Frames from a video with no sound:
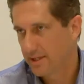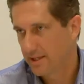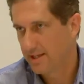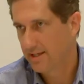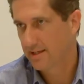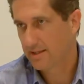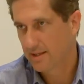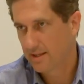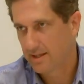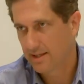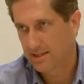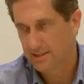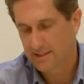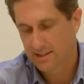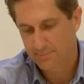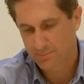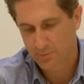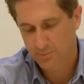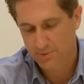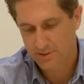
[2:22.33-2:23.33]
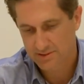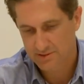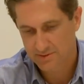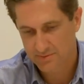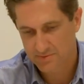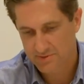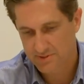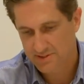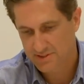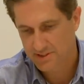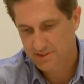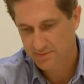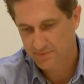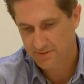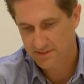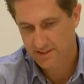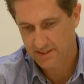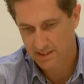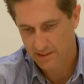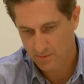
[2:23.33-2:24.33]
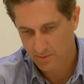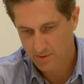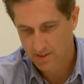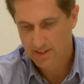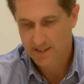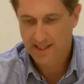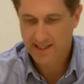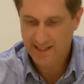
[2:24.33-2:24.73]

é, é da população do Distrito Federal,